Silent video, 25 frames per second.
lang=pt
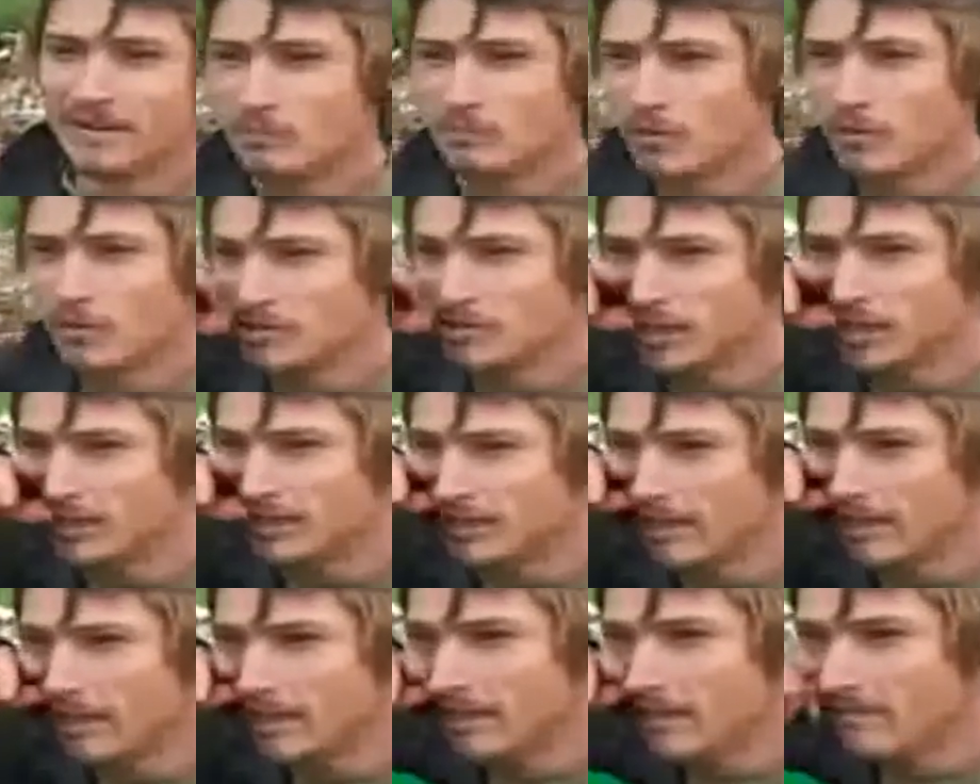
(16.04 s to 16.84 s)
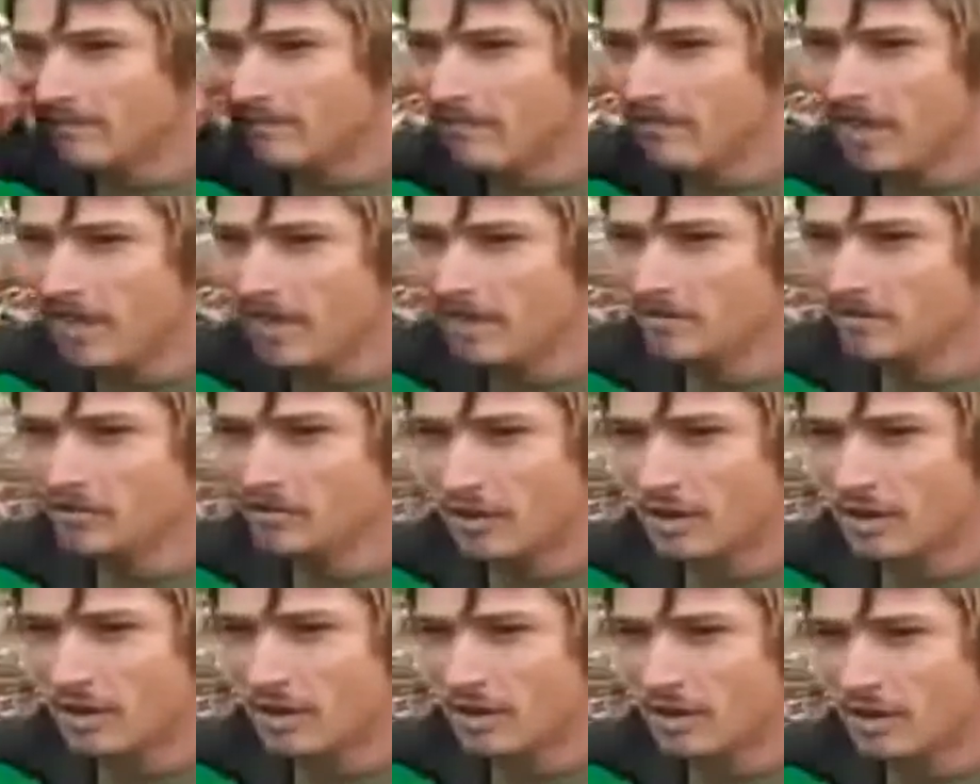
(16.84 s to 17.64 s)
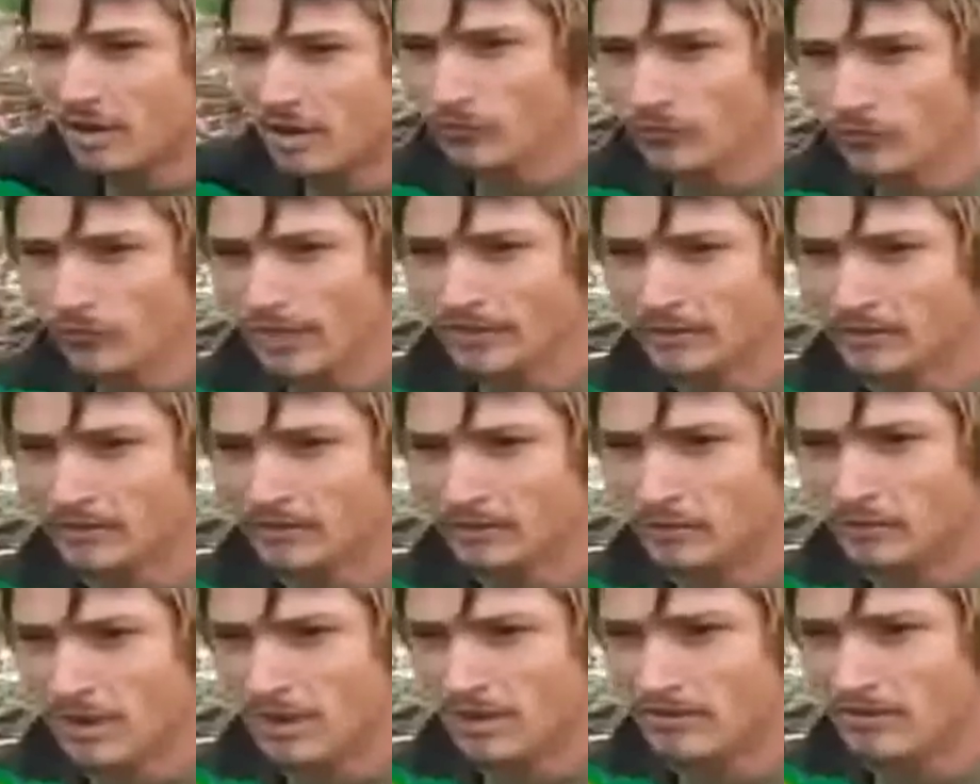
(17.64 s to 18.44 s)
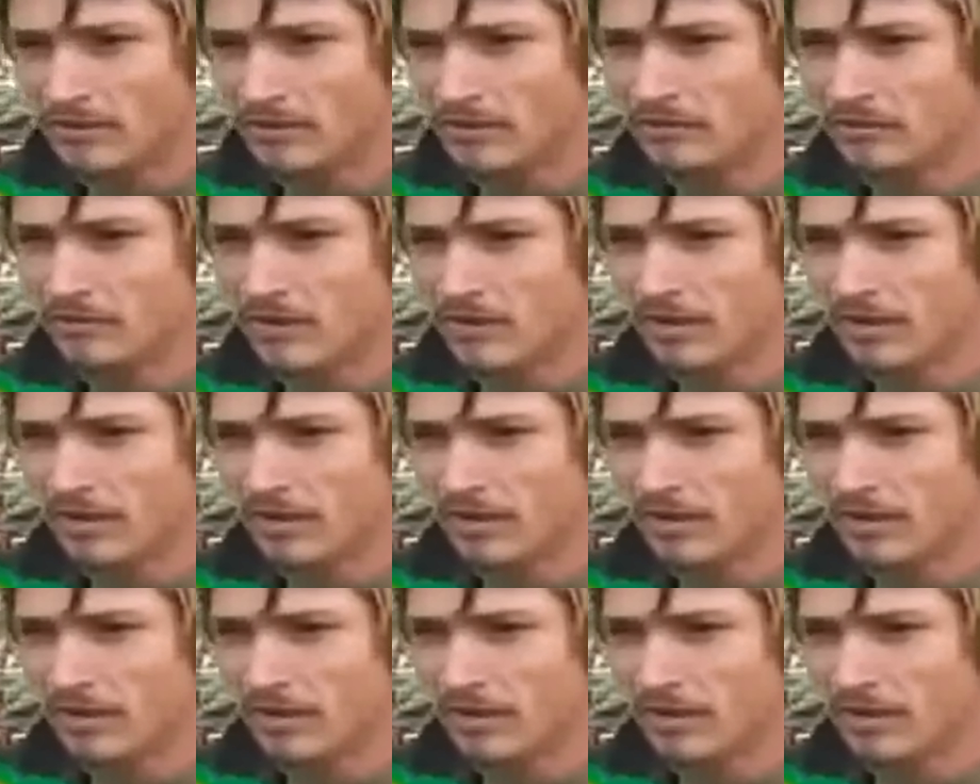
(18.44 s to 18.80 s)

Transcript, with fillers: num projeto aqui que veio Japão dentro do Brasil,